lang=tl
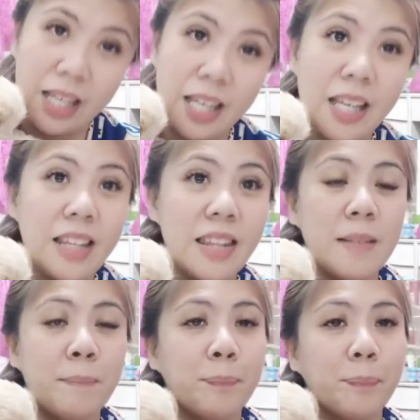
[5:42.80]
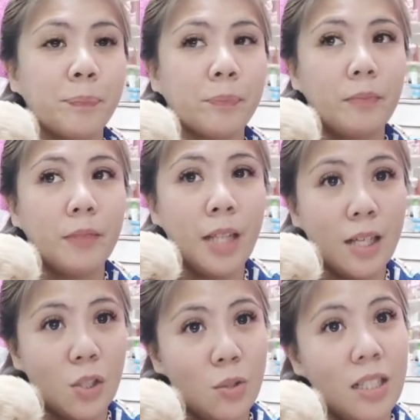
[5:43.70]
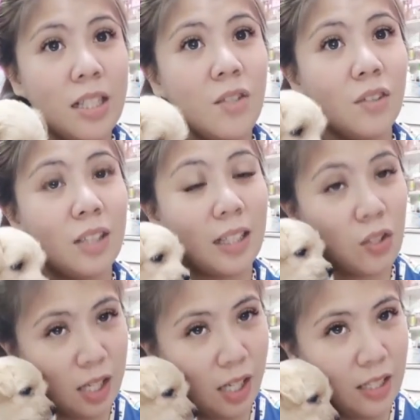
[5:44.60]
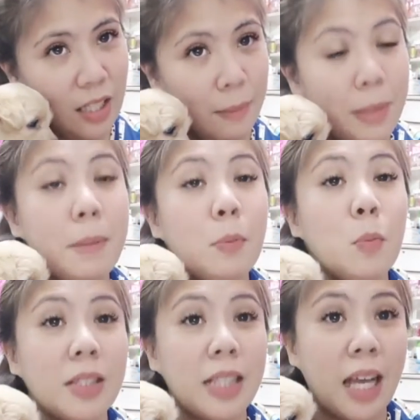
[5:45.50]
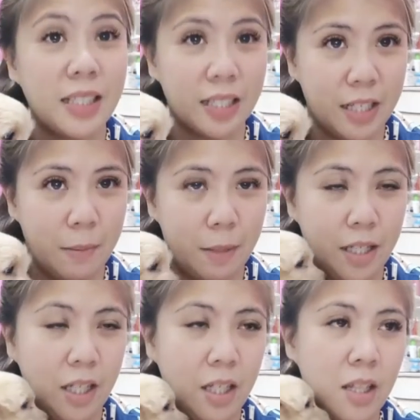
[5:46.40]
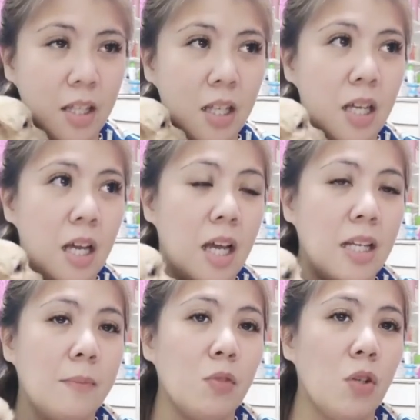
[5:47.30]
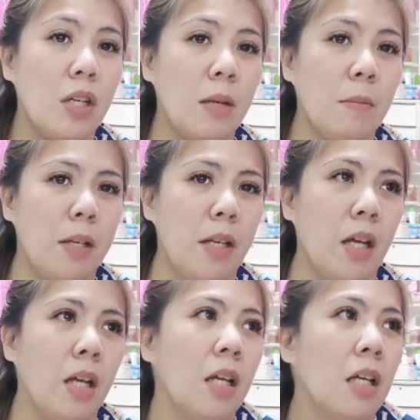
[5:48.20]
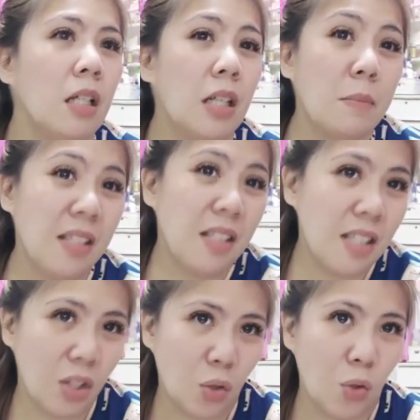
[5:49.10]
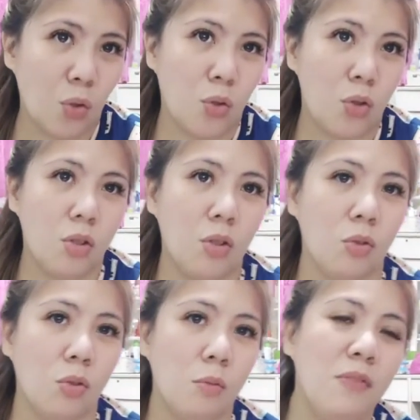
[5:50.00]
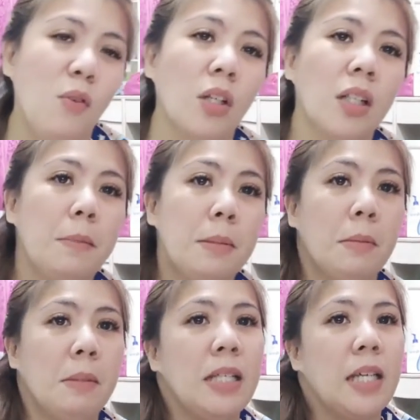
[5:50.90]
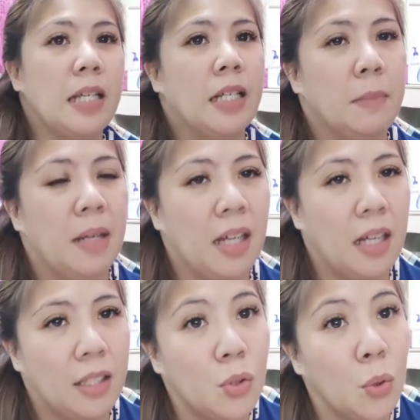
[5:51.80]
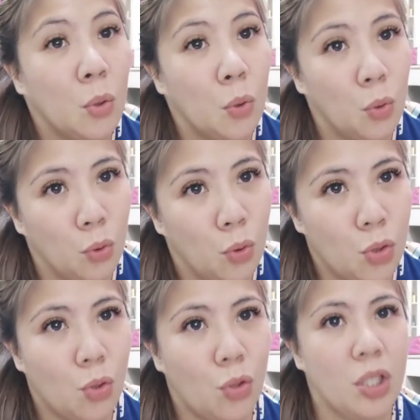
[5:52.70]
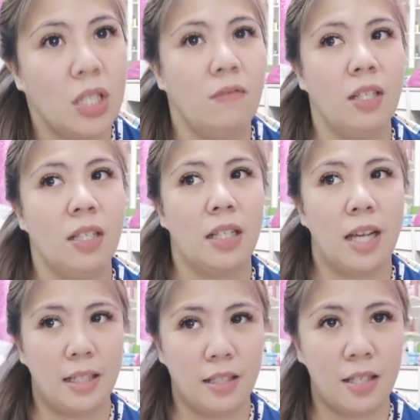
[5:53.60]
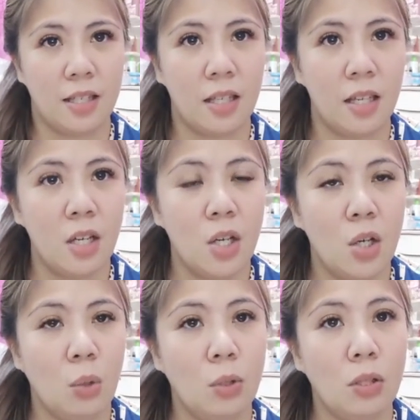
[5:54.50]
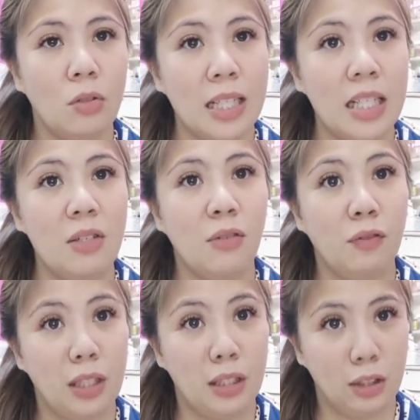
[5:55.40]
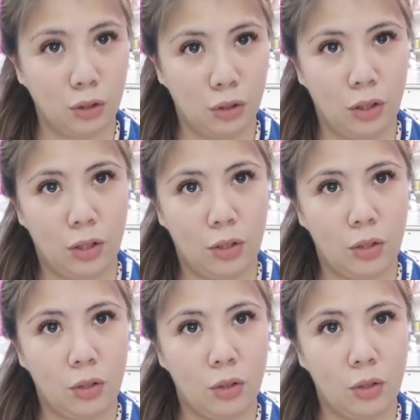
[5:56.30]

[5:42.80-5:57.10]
And actually, yung tatlo sa kanila, may mapupuntahan na rin naman. And alam nyo rin naman na kami dito, no, before kami mamigay ng mga dogs or even cats, we really filter